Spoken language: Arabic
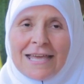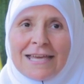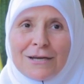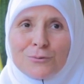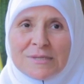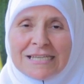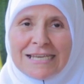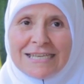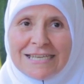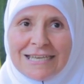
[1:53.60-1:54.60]
أه
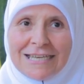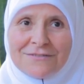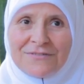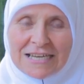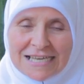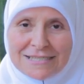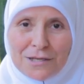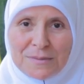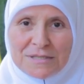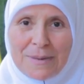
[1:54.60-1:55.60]
والسنة هي
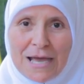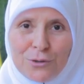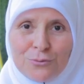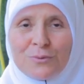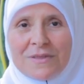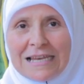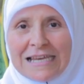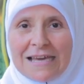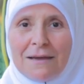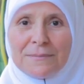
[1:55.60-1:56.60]
ذركسنا ربي سبحانه
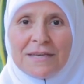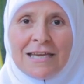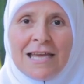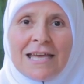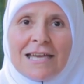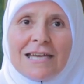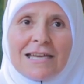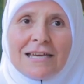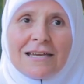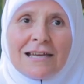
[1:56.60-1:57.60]
وذلك ب
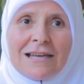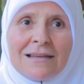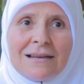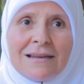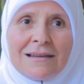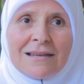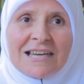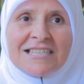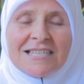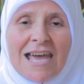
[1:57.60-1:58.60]
آه،
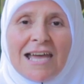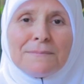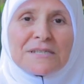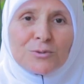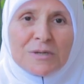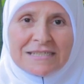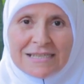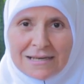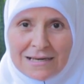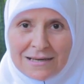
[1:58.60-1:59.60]
اقتداء بسنة
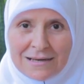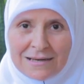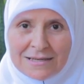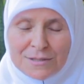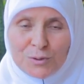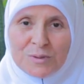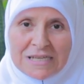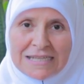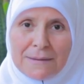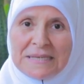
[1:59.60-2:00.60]

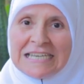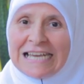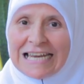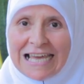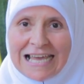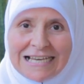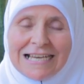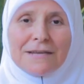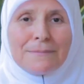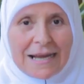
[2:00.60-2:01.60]
سنة نبينا
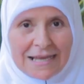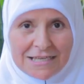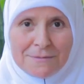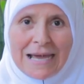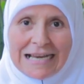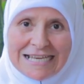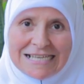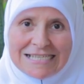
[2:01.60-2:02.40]
الخليل إبراهيم عليه